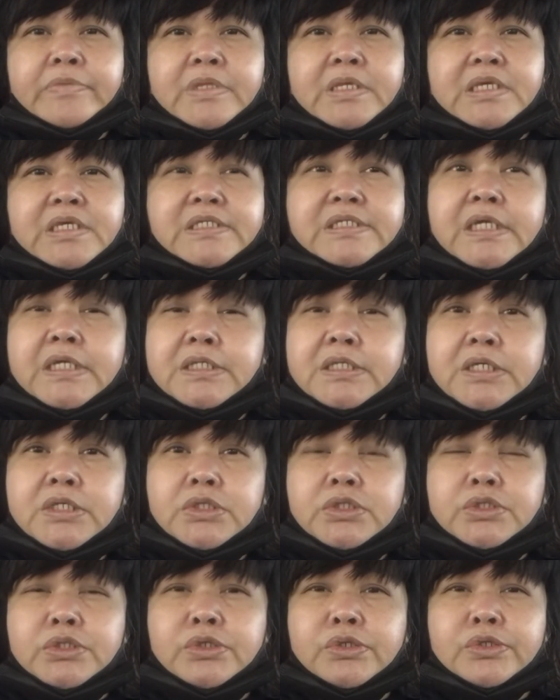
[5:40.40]
isa
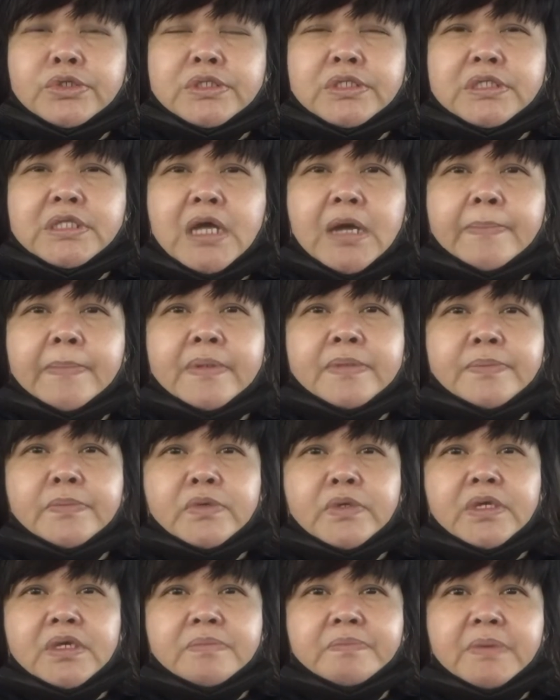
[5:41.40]
din do na dapat
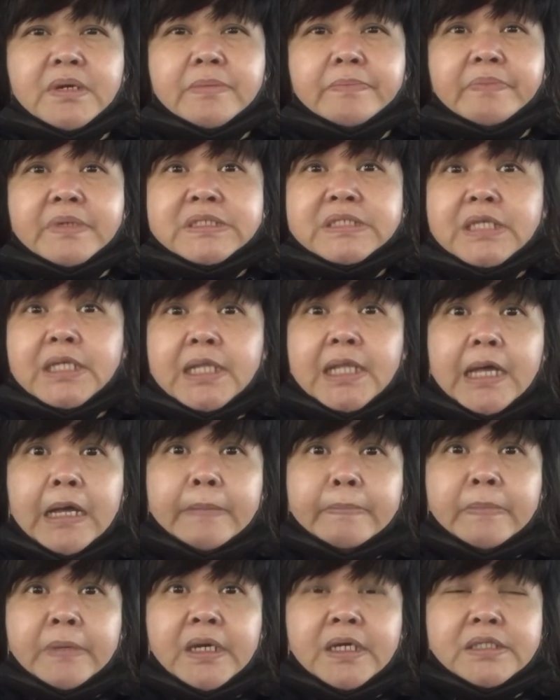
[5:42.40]
mo
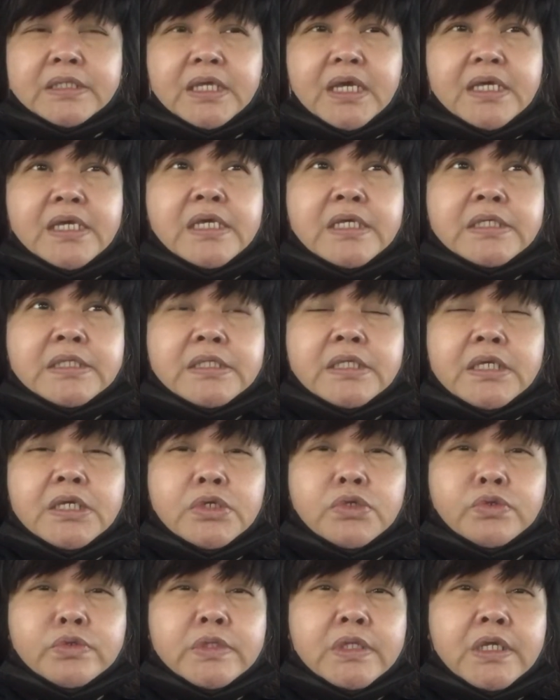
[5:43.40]
ipagpasalamat ay
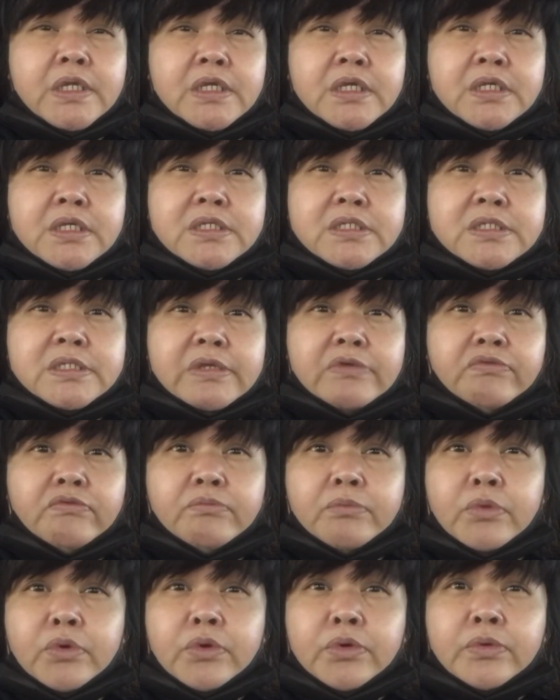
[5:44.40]
hindi yung nare-receive
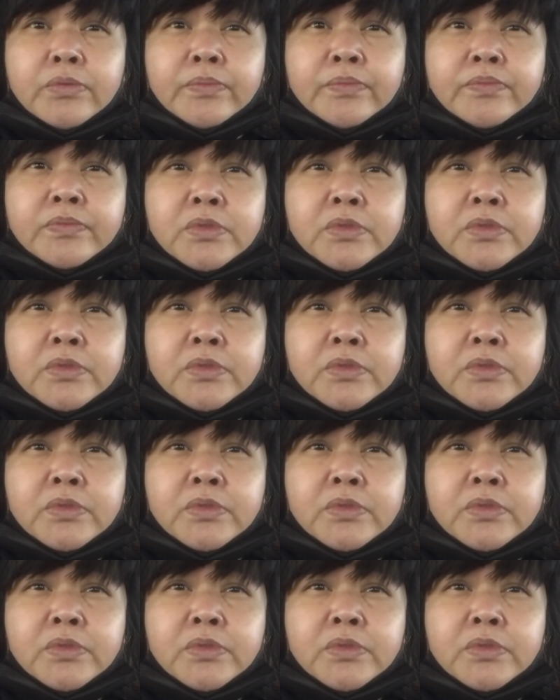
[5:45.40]
mo,